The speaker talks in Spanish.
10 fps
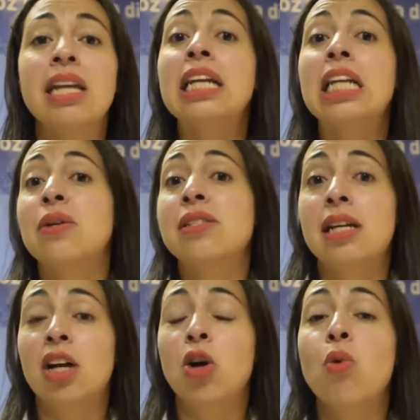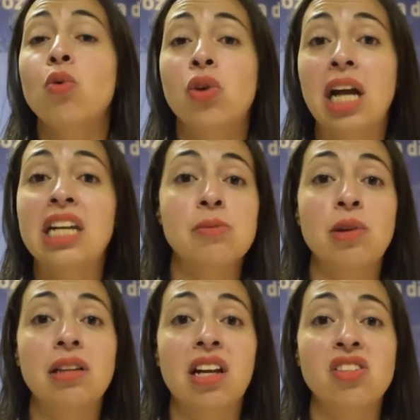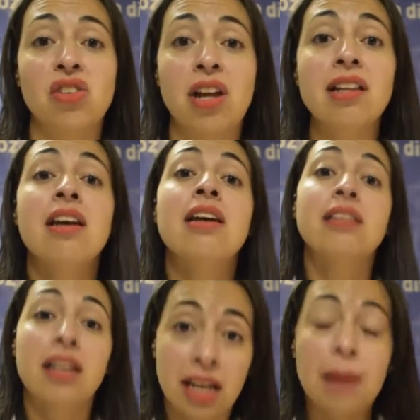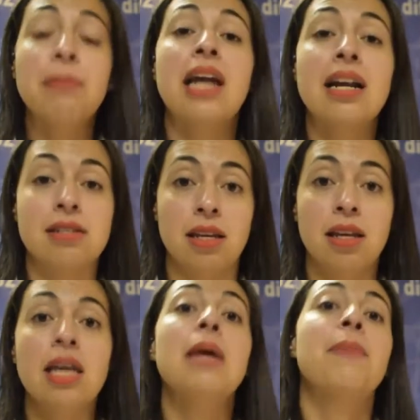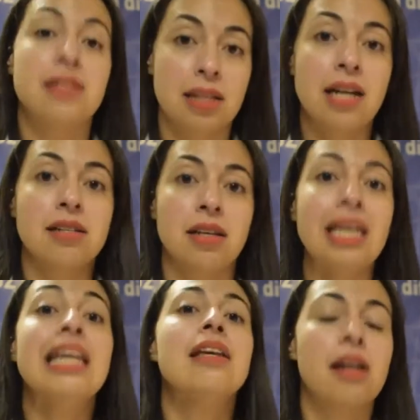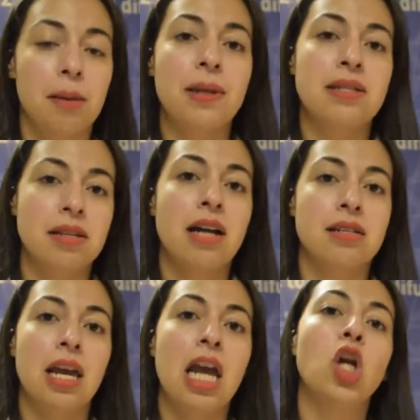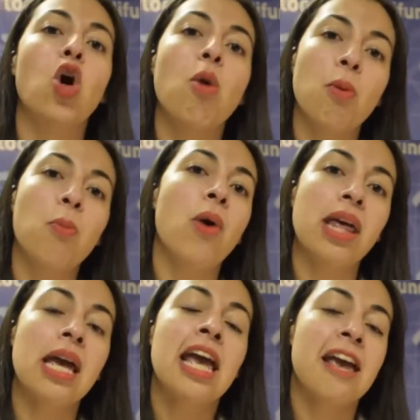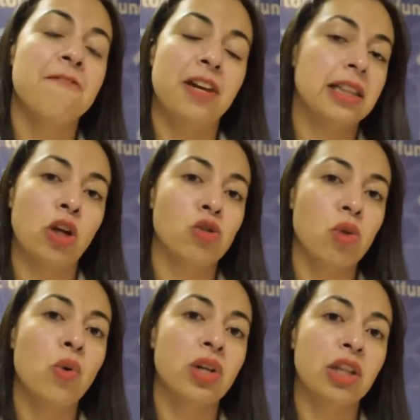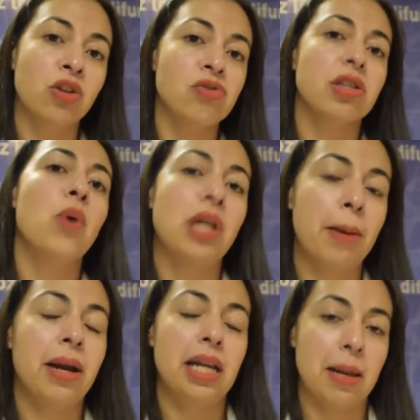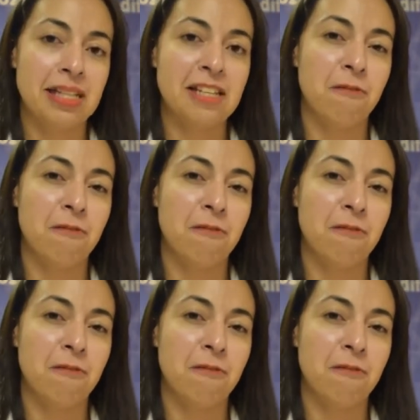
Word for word: Y claro está que como un organismo internacional tiene que mirarse y pensarse y repensarse el cómo puede enfrentar los nuevos retos de una manera más